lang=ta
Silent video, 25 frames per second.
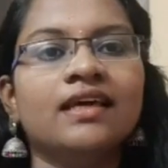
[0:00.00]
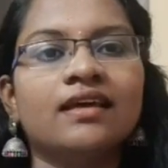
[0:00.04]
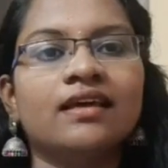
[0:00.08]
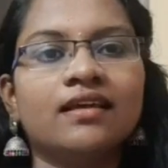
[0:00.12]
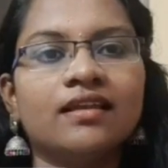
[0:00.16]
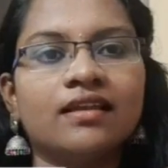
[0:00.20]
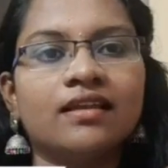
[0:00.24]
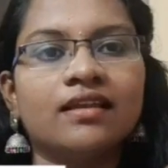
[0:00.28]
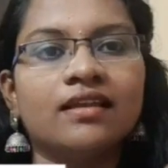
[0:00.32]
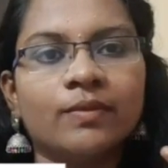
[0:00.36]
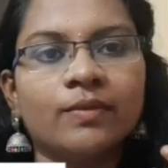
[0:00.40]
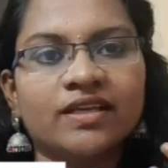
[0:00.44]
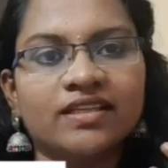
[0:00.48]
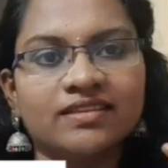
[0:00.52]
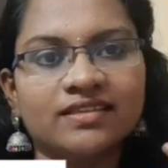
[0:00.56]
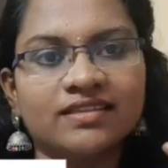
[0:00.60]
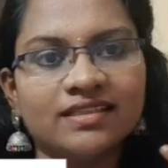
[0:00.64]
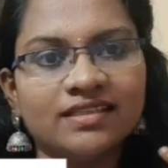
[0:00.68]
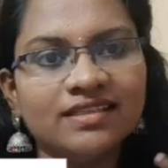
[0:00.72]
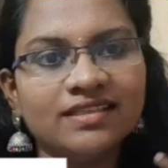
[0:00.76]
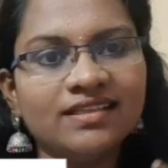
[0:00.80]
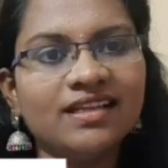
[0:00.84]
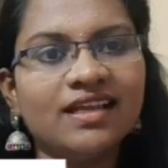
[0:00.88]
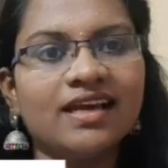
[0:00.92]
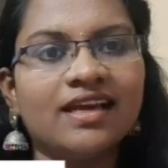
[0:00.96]
நமக்கு தின்
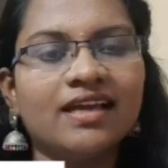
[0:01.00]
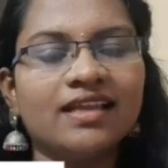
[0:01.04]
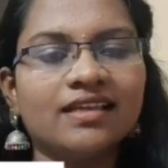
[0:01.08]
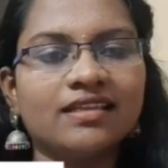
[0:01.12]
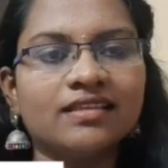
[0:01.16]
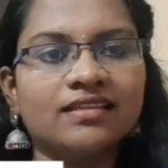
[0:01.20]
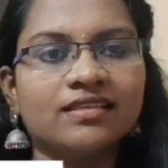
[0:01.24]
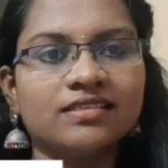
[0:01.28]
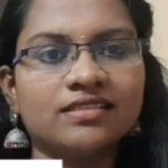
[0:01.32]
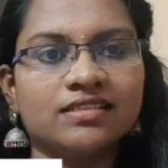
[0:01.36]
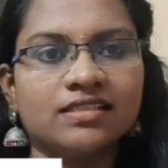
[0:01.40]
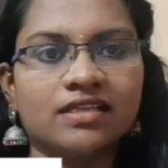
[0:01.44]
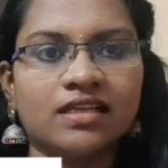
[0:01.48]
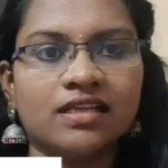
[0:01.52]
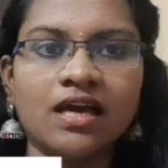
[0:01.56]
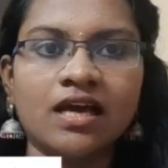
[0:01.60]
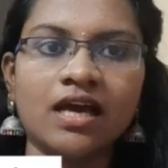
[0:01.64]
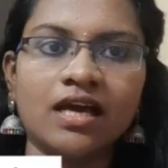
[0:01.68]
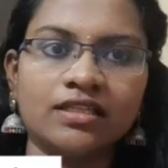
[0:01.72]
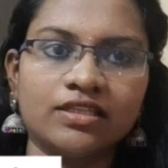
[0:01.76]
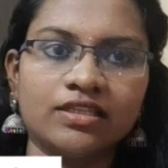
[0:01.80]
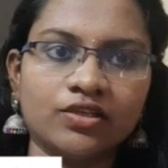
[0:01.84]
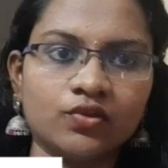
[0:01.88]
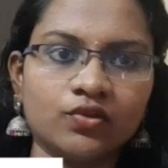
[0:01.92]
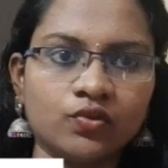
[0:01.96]
ஹேர் இருந்துச்சுன்னா அதை
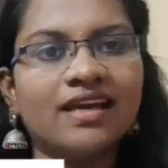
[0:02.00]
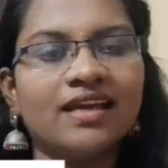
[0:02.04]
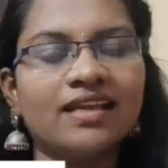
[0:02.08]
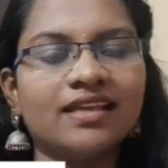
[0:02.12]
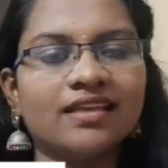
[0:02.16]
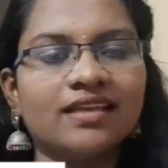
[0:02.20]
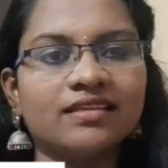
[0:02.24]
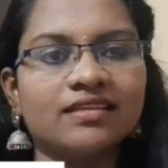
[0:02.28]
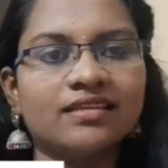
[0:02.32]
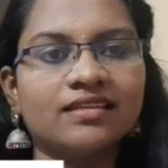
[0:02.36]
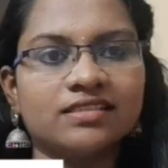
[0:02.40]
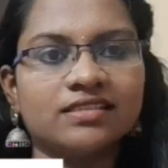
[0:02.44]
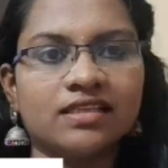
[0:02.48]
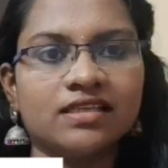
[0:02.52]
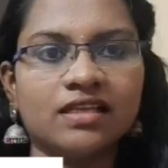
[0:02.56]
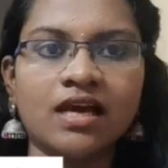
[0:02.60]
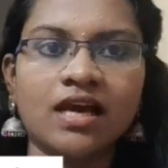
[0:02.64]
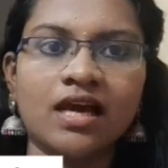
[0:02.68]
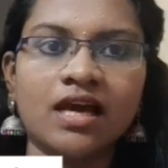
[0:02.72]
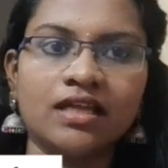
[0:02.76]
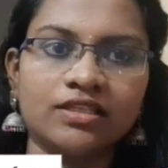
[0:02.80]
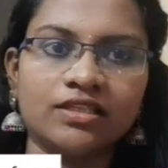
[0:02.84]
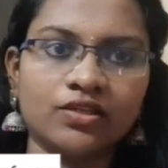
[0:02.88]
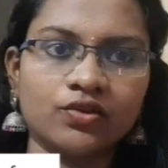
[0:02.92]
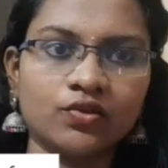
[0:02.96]
கொஞ்சம்
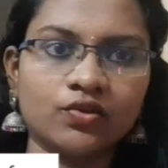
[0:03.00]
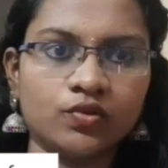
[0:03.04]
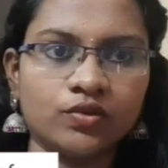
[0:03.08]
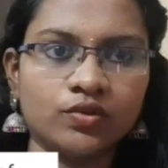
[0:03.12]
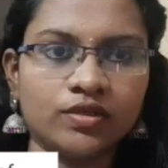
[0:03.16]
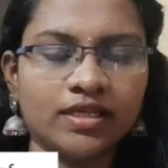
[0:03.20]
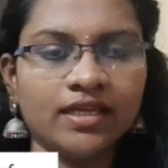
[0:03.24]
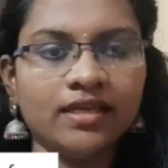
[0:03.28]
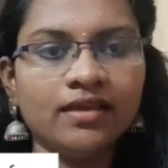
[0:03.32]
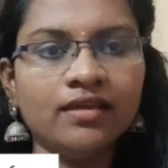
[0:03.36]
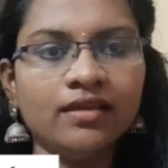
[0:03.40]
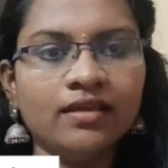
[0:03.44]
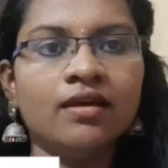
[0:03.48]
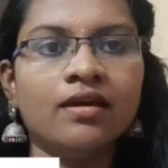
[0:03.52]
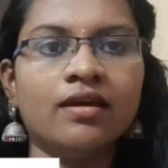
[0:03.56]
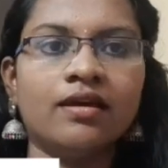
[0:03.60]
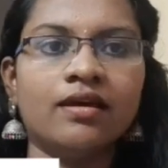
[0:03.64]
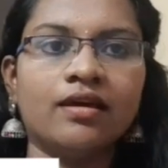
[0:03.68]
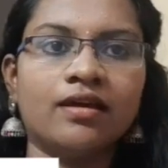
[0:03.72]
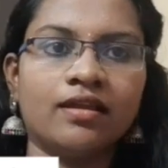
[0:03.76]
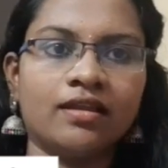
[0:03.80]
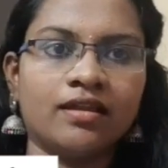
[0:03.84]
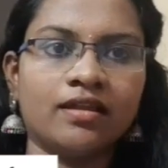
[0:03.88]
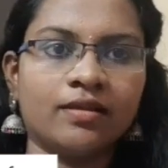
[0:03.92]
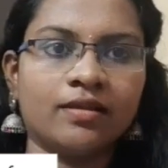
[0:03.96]
கொஞ்சமாக சேஞ்ச் ஆக்கி நம்மளோட
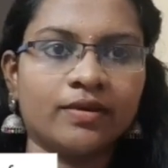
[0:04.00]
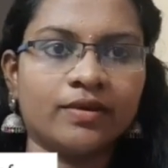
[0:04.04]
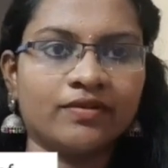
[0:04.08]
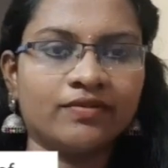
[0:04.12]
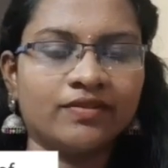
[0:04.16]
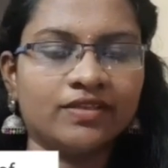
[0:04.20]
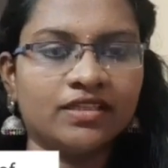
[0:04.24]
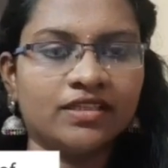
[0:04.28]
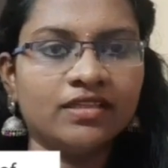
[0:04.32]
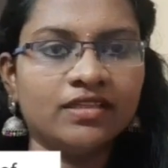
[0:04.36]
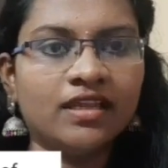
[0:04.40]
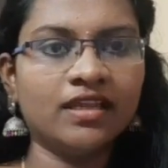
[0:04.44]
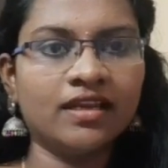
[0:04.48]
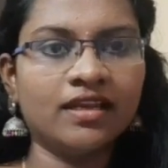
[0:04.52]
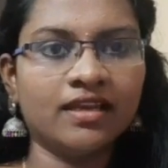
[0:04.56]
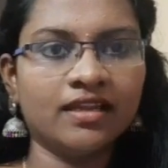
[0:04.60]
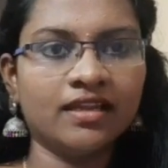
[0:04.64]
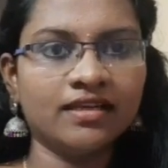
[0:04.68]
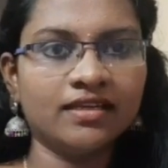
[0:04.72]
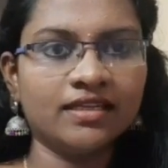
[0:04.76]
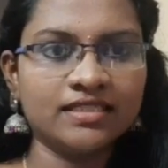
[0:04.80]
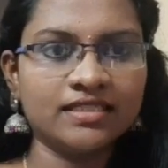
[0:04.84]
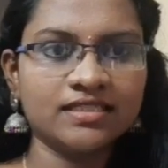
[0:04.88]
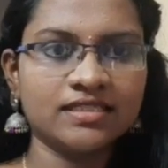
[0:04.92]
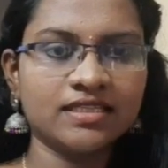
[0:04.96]
ஹேரை நல்லாவே
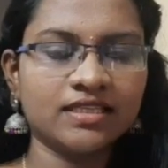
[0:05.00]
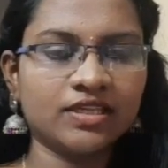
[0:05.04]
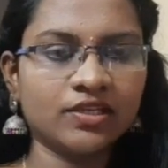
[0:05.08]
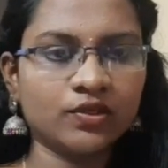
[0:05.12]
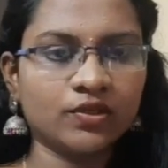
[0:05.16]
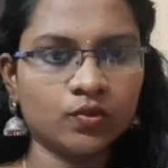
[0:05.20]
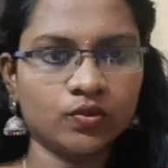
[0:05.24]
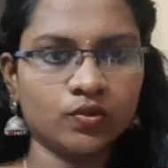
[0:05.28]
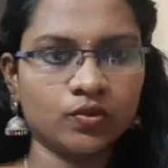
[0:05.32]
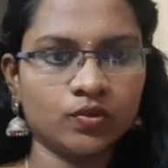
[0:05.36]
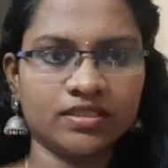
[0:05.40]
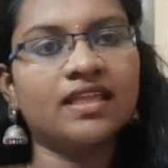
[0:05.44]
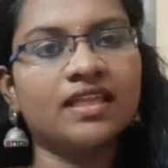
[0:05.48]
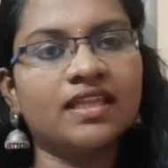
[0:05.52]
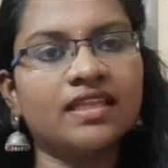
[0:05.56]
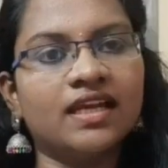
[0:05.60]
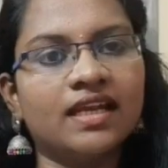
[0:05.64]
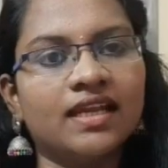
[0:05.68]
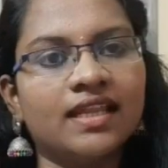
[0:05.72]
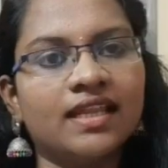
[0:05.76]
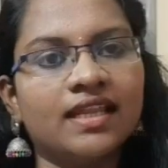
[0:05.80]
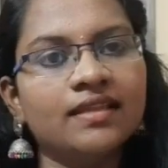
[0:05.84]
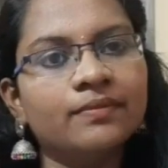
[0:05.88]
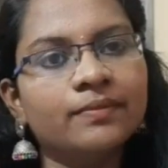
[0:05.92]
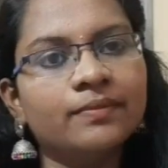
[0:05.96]
ஸ்ட்ராங் ஆகுது அதனால்
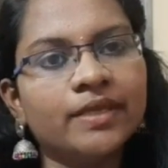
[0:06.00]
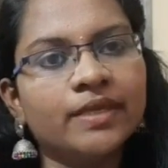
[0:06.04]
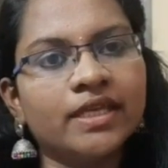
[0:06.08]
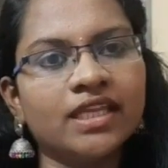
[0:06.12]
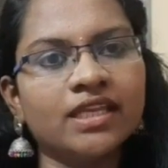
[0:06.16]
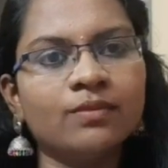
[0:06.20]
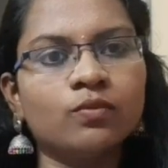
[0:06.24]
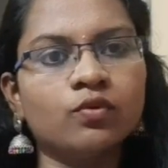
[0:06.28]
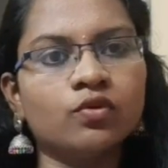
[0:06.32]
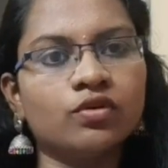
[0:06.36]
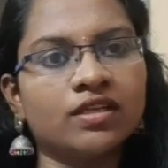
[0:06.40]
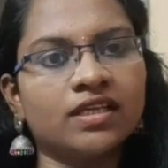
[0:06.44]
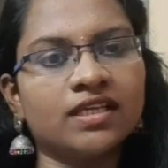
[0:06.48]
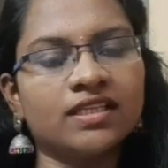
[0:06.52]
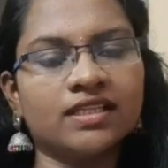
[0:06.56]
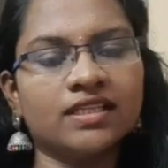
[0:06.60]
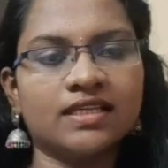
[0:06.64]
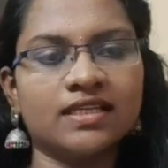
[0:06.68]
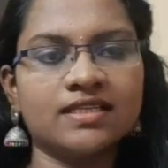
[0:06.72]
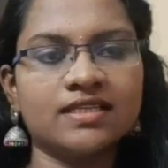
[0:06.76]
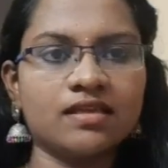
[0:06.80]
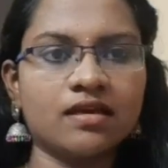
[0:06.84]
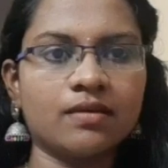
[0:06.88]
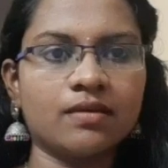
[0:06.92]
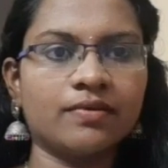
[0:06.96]
மீன் முட்டை அதெல்லாம்
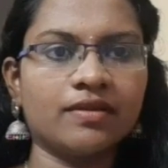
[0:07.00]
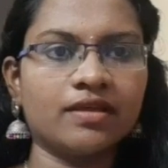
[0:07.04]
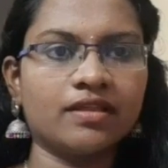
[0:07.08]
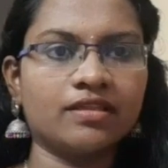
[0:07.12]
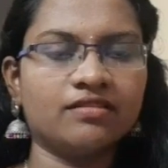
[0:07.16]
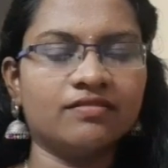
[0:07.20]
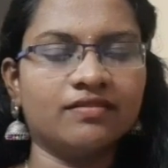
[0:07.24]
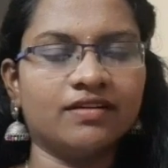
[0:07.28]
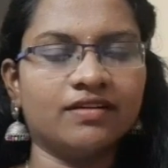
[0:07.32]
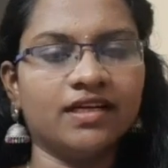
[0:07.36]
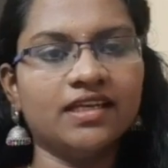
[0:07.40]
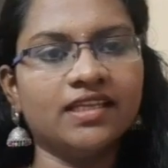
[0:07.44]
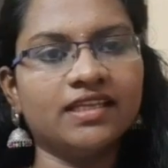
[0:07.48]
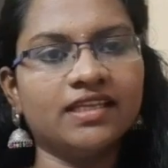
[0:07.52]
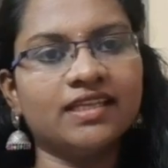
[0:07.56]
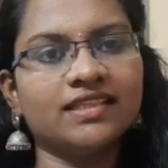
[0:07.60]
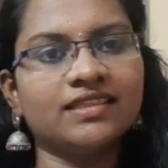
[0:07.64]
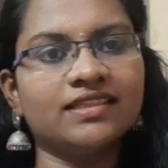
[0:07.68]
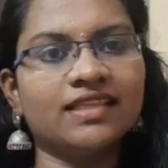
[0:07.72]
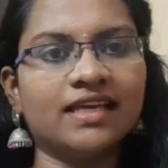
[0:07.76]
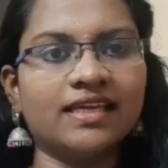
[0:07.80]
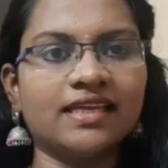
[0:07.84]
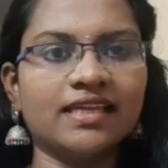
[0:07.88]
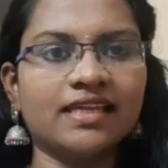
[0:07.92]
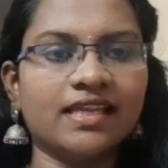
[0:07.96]
சாப்பிடாதவங்க நீங்கள்
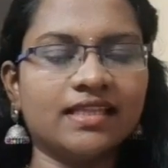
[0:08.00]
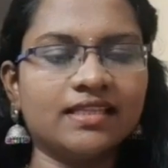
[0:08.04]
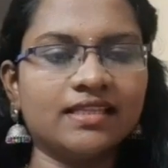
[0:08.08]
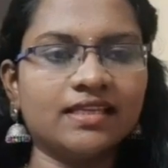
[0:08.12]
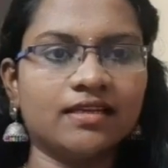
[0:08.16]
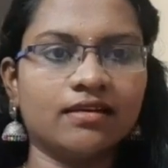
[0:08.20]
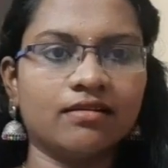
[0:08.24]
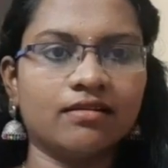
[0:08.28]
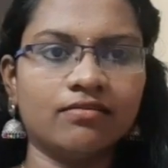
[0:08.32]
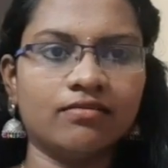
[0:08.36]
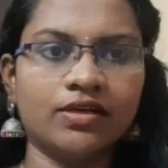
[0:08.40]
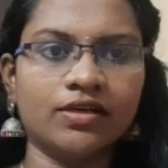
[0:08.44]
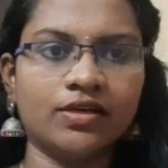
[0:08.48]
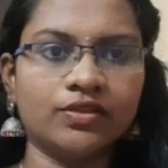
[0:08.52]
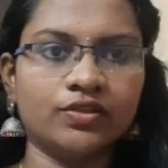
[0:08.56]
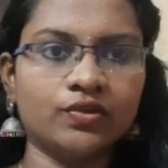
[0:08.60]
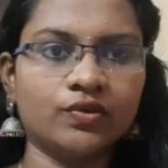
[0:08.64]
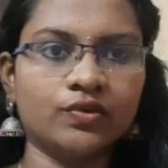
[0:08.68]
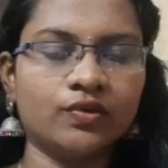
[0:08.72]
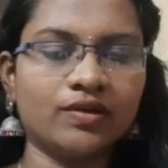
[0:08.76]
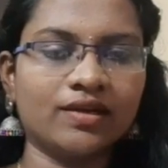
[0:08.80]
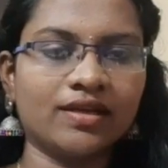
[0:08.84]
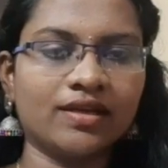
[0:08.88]
தயிர் அதிக அளவில் எடுத்துக்கோங்க